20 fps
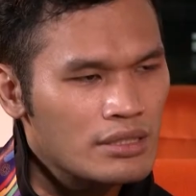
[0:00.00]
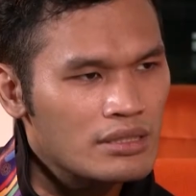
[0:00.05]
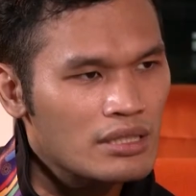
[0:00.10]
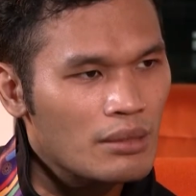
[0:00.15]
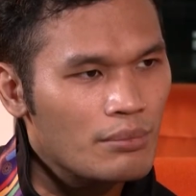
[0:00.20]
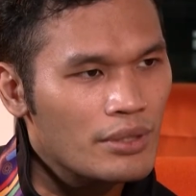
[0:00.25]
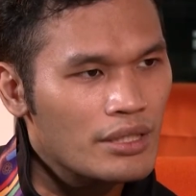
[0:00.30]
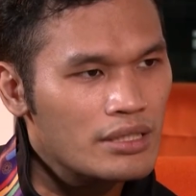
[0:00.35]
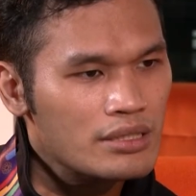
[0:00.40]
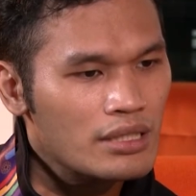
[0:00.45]

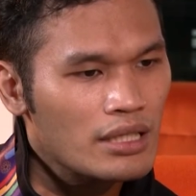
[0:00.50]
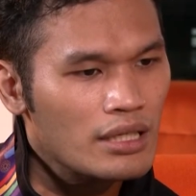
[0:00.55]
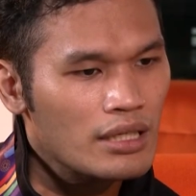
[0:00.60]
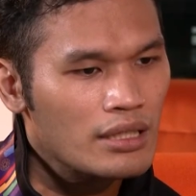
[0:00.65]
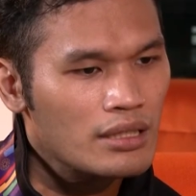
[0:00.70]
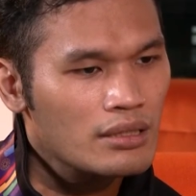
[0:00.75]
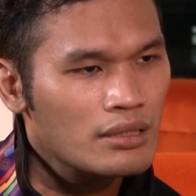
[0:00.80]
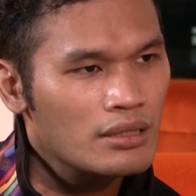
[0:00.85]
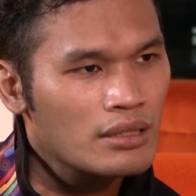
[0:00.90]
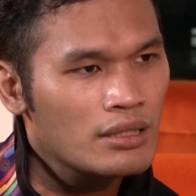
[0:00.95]
sabi niya sa
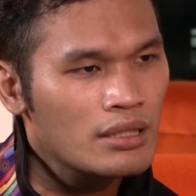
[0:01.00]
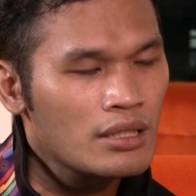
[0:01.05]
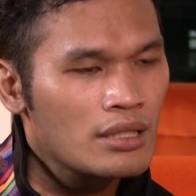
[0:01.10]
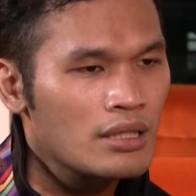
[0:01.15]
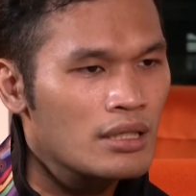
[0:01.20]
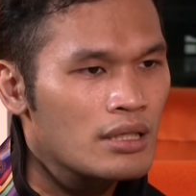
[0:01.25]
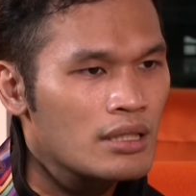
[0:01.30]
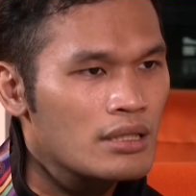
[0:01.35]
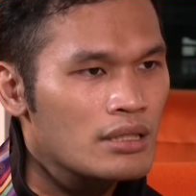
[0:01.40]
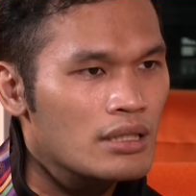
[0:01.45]
akin,
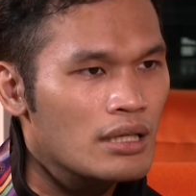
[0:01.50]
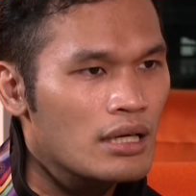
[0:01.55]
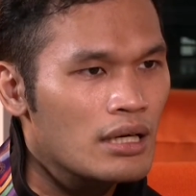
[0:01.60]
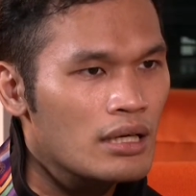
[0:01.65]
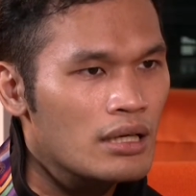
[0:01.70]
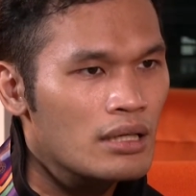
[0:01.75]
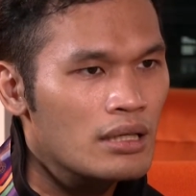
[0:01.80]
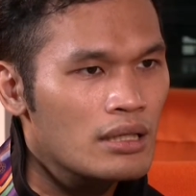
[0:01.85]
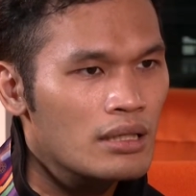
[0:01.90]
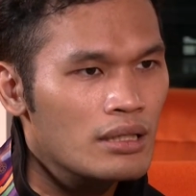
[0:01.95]

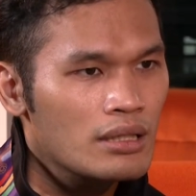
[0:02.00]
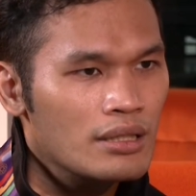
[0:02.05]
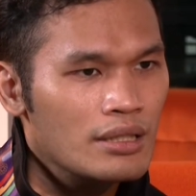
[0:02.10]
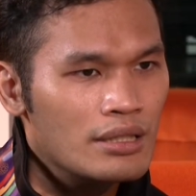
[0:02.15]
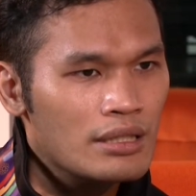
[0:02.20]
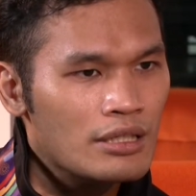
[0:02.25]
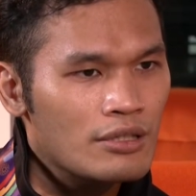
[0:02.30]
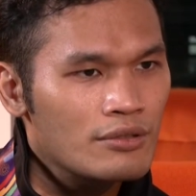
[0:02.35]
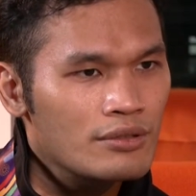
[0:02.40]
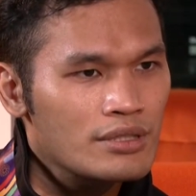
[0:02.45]
uh,
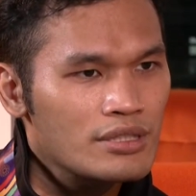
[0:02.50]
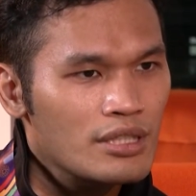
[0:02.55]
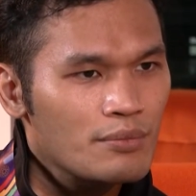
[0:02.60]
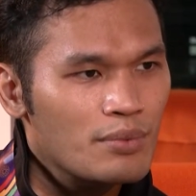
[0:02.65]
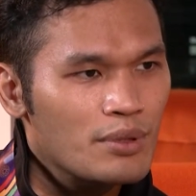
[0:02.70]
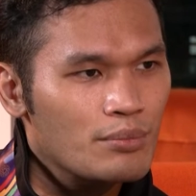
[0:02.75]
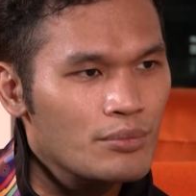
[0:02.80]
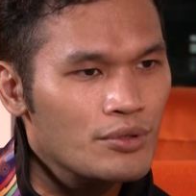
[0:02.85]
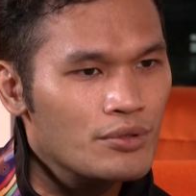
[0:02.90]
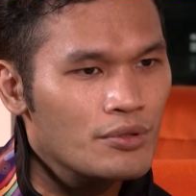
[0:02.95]
ikaw,
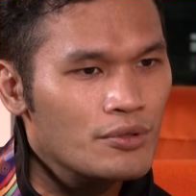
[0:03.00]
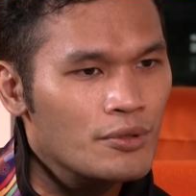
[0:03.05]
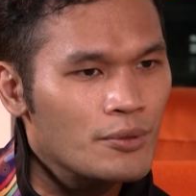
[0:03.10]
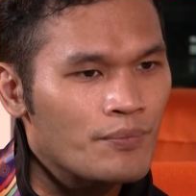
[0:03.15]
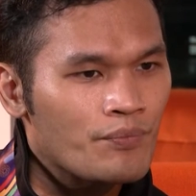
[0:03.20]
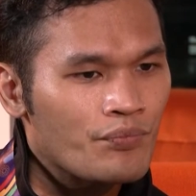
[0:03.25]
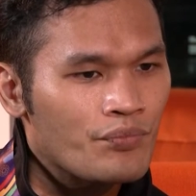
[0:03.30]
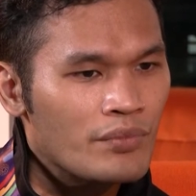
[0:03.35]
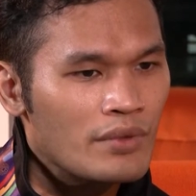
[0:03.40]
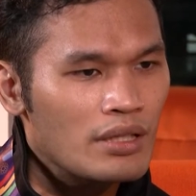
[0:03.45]
isipin mo,
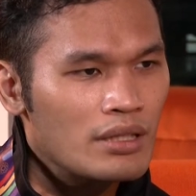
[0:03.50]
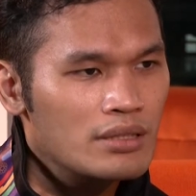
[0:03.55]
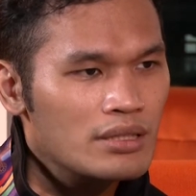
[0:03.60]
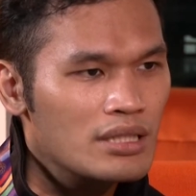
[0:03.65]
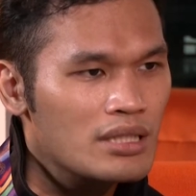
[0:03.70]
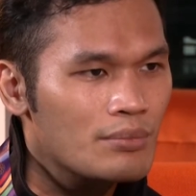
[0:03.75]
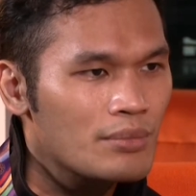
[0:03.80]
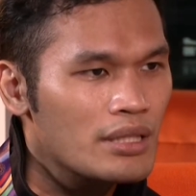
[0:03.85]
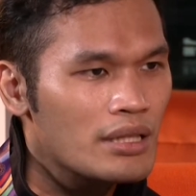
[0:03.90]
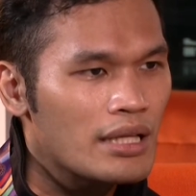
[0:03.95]
hindi
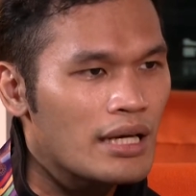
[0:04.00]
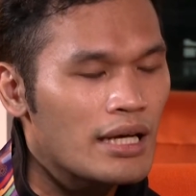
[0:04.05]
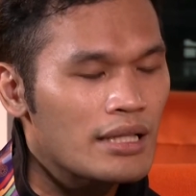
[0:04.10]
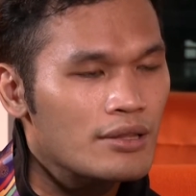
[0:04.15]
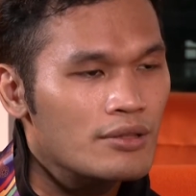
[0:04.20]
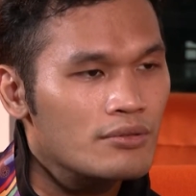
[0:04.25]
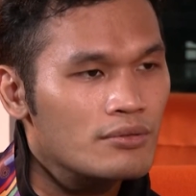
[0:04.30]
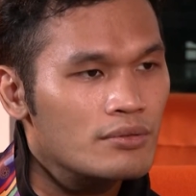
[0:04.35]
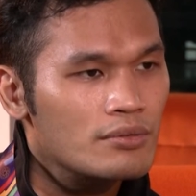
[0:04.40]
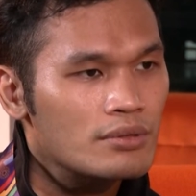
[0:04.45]
naman lahat
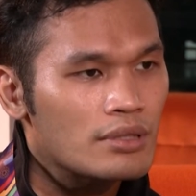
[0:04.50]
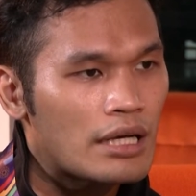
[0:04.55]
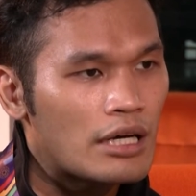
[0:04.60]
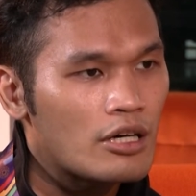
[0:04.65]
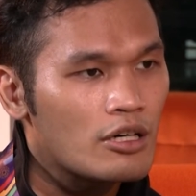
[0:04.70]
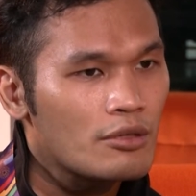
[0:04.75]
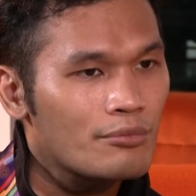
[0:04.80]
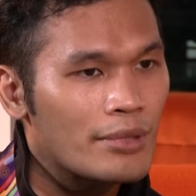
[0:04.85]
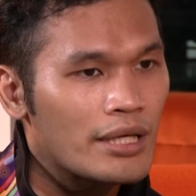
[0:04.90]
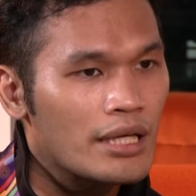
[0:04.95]
ng
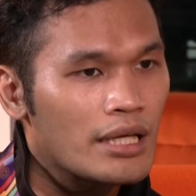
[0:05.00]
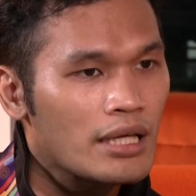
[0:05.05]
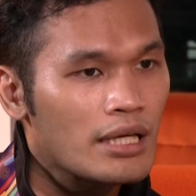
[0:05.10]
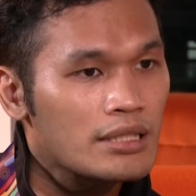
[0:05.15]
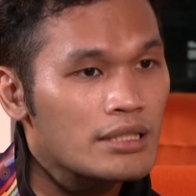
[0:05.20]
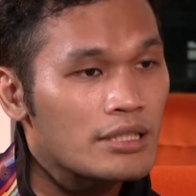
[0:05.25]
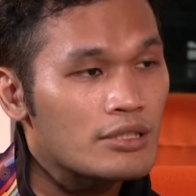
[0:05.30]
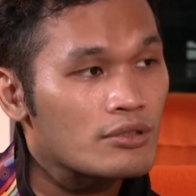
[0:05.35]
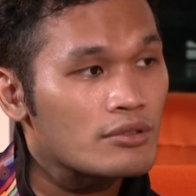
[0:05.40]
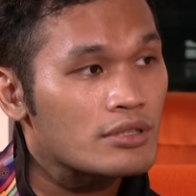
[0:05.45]
tao may
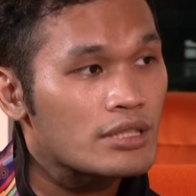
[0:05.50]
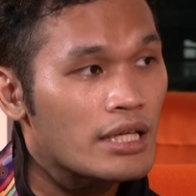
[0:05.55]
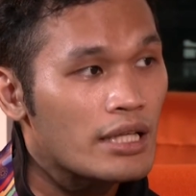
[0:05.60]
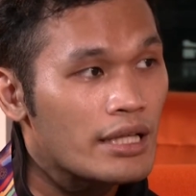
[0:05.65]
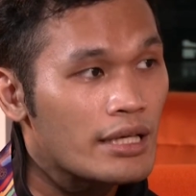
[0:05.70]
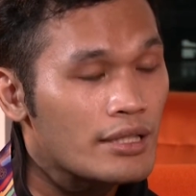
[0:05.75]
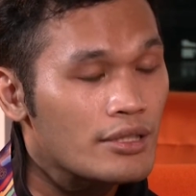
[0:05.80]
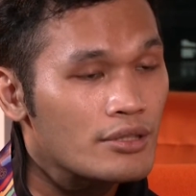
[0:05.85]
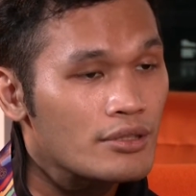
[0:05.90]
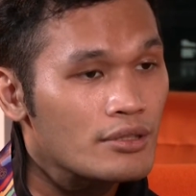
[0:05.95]
ganitong
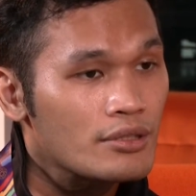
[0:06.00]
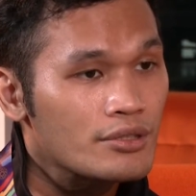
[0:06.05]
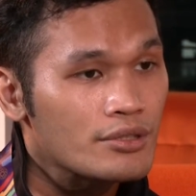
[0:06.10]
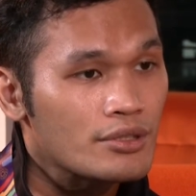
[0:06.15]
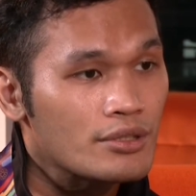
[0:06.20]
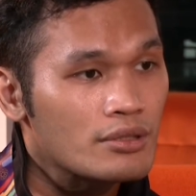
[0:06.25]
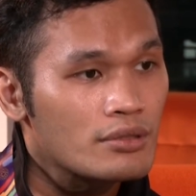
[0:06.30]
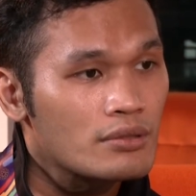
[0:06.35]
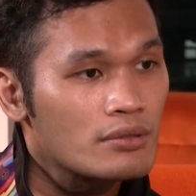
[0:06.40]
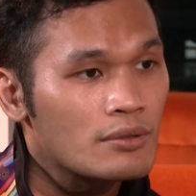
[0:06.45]
talento, you
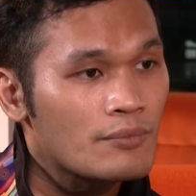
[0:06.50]
know.